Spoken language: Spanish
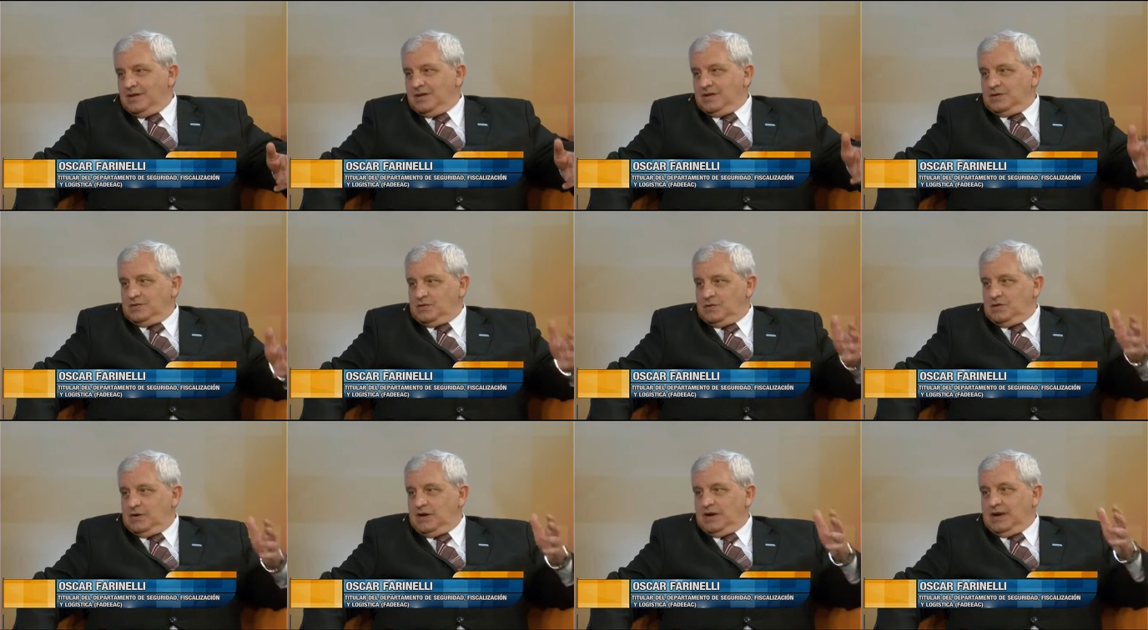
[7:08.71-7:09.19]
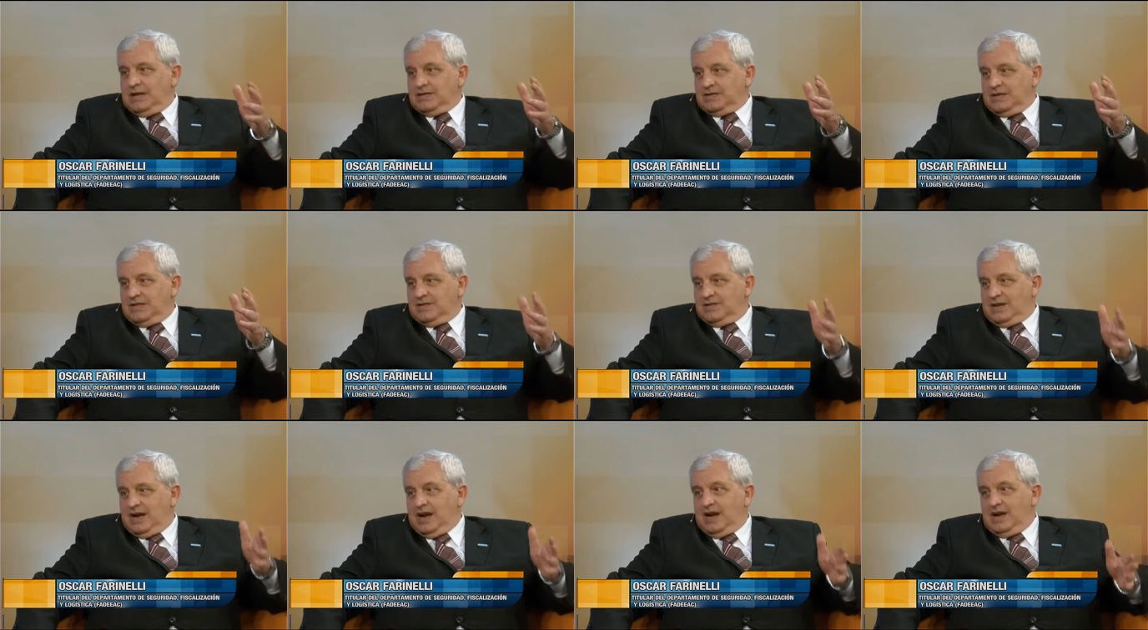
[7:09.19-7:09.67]
Si uno la
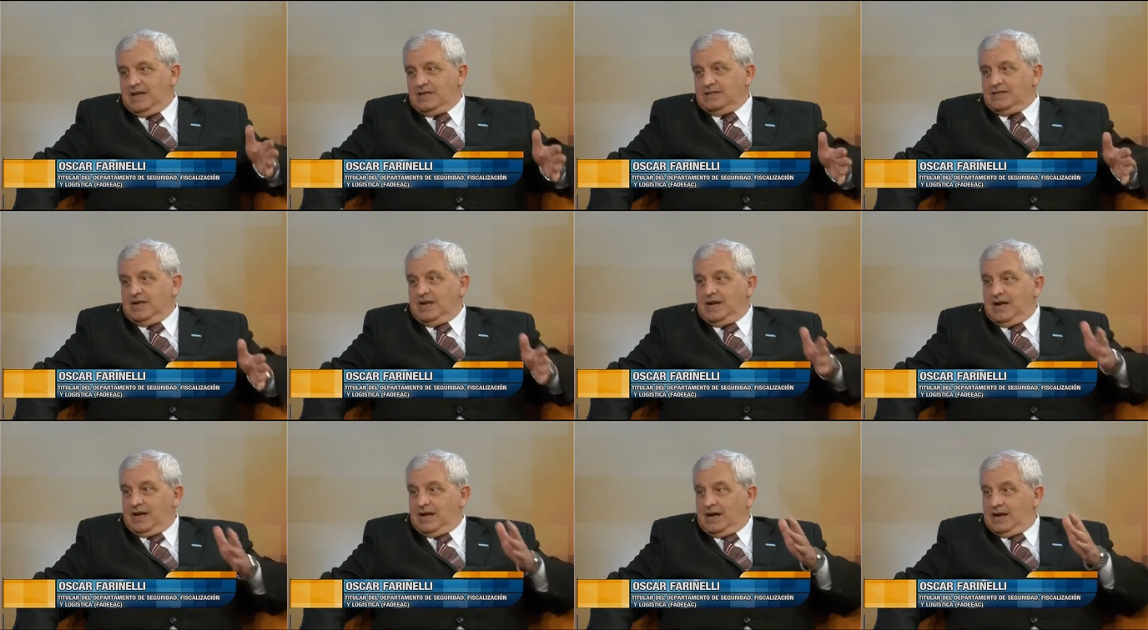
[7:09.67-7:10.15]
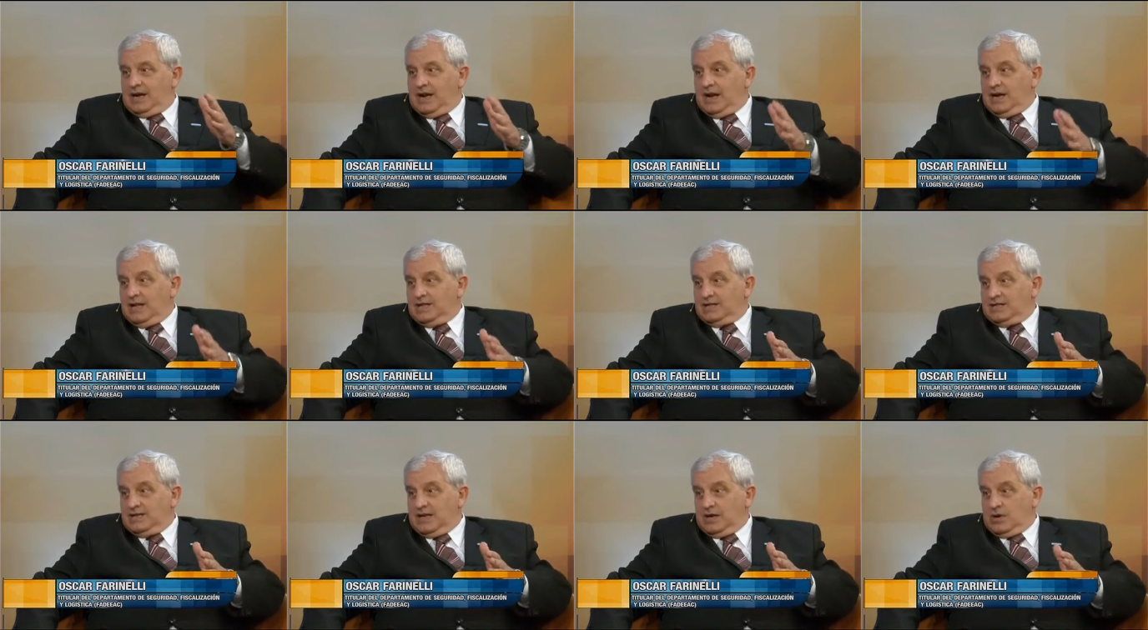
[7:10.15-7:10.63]
centraliza y la
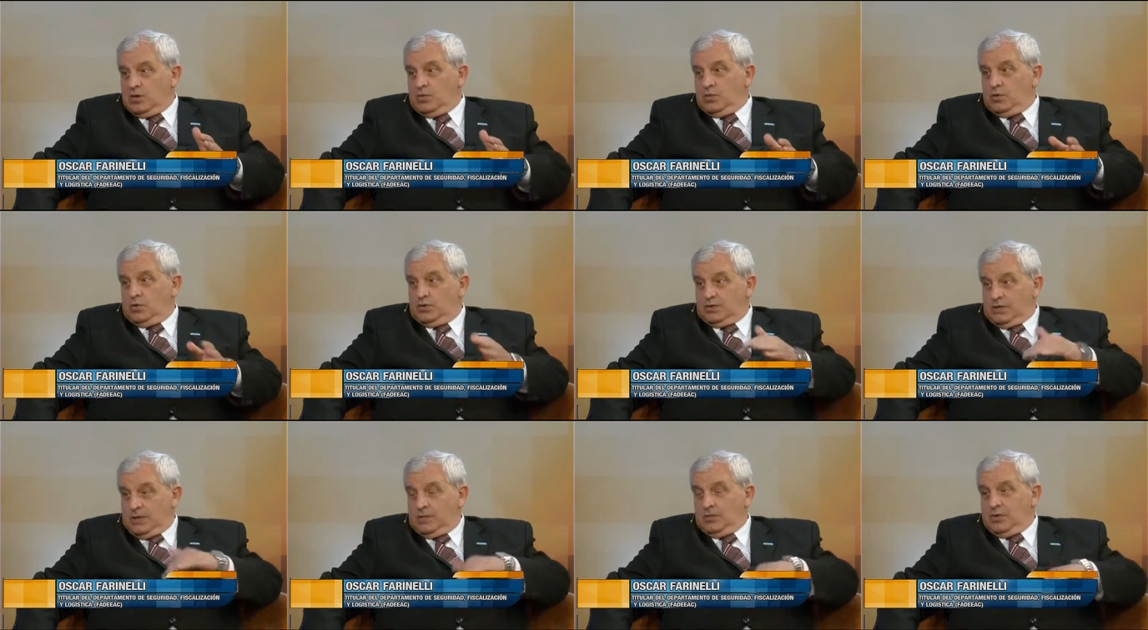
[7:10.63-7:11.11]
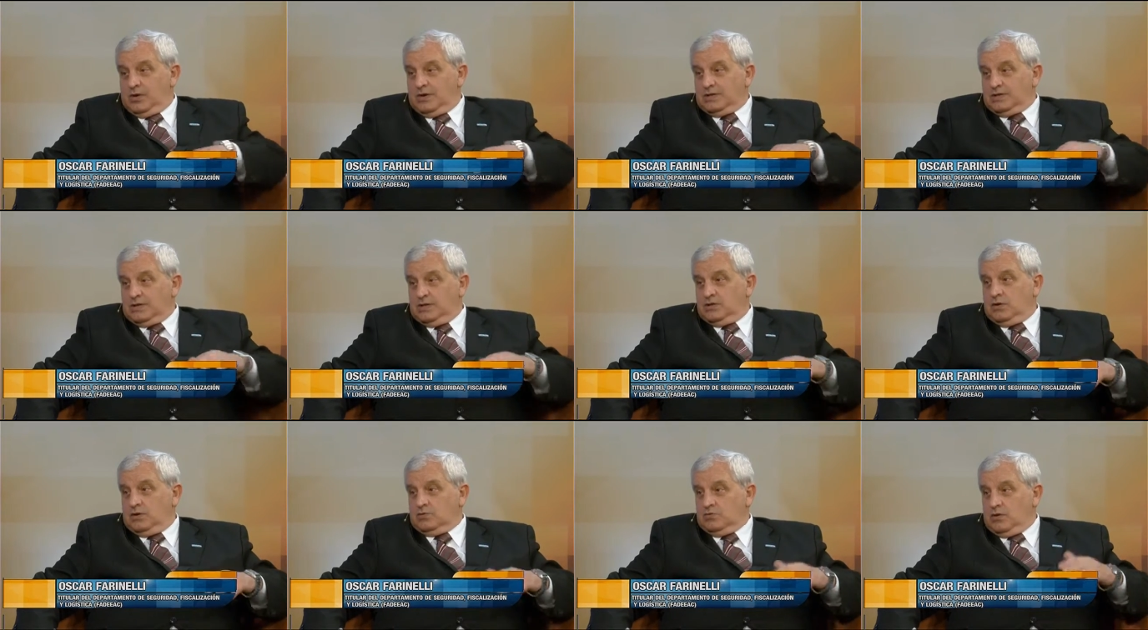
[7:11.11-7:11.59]
canaliza, como lo estamos
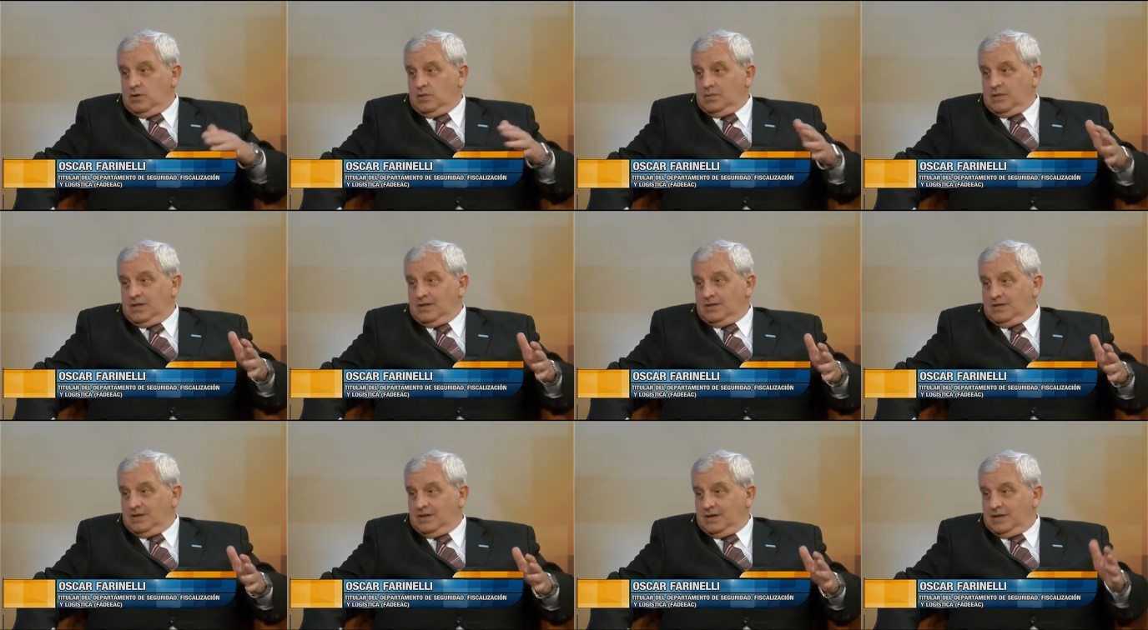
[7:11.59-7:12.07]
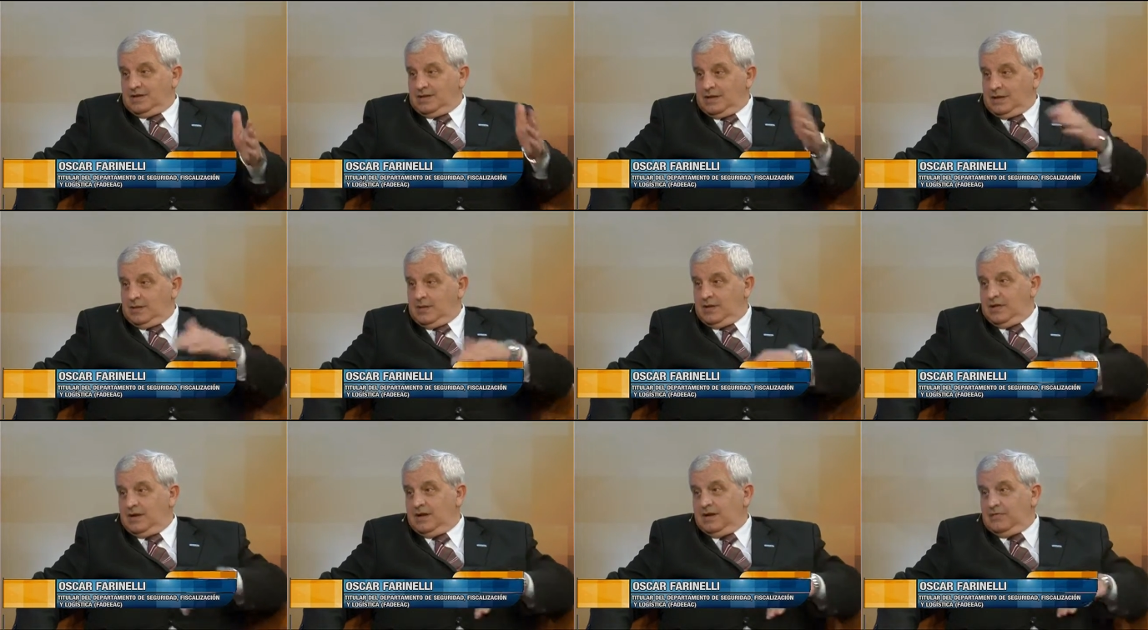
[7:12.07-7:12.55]
haciendo actualmente, a
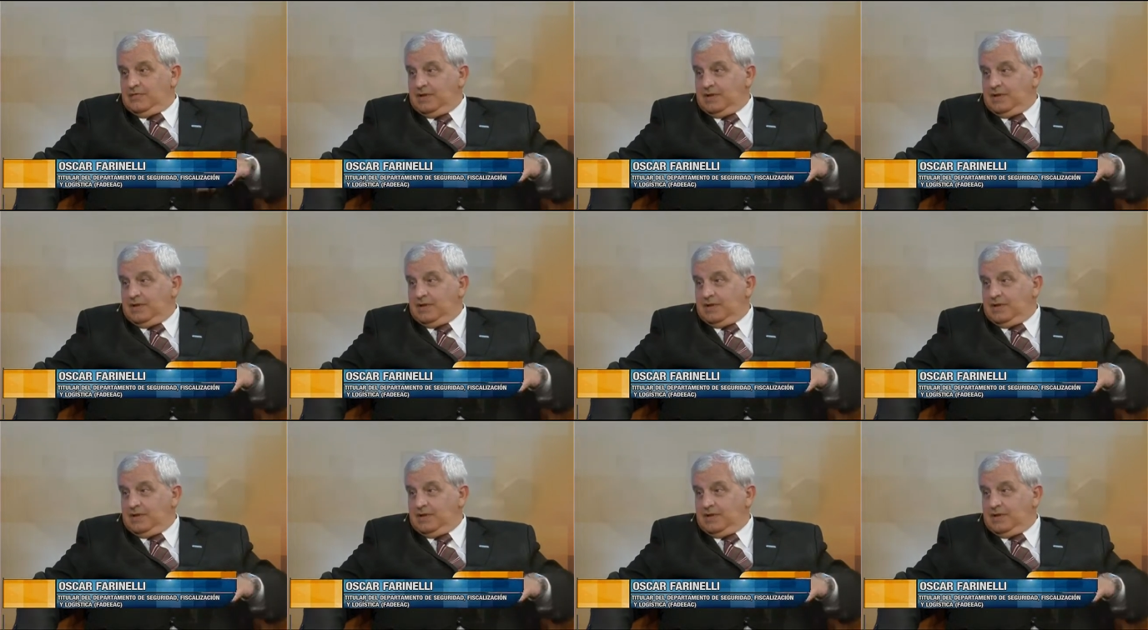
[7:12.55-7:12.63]
través de la